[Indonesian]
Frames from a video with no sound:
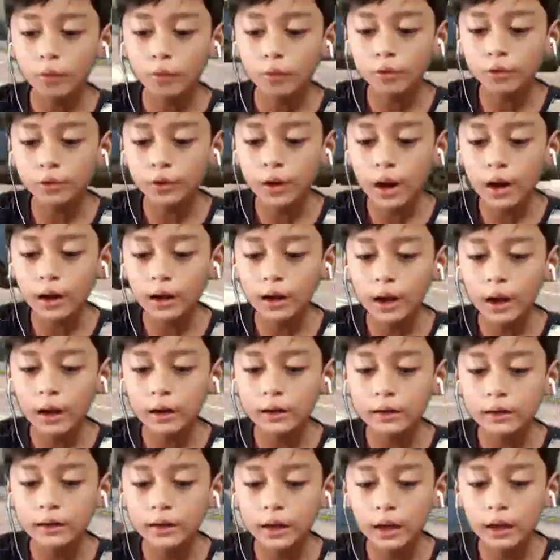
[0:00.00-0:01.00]
kita
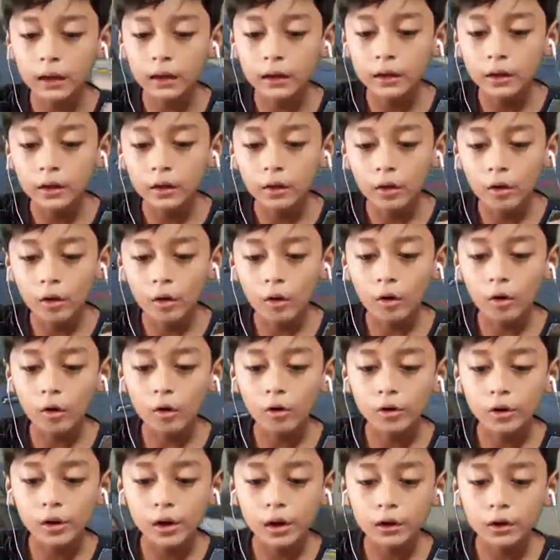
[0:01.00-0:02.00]
hancurin mobil
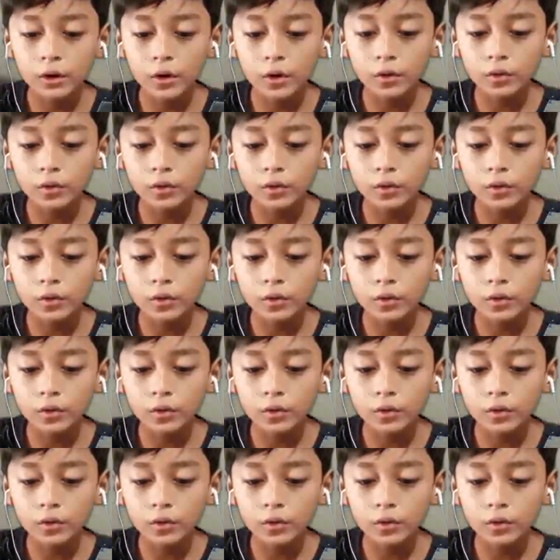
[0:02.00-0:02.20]
aja ayo